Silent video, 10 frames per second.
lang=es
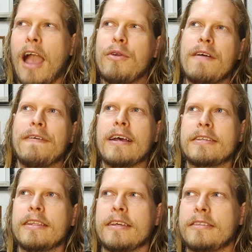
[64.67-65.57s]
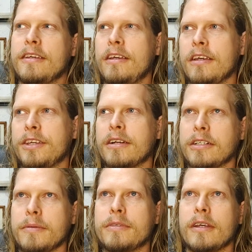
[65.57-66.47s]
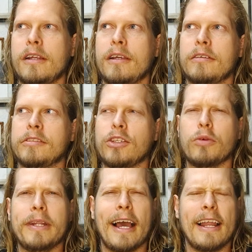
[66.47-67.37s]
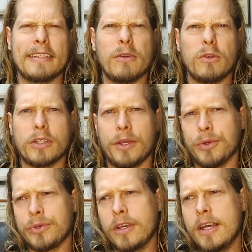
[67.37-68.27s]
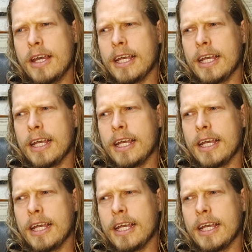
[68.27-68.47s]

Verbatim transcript: Hay una frase de este Keanu Reeves que se hizo viral hace algunos años,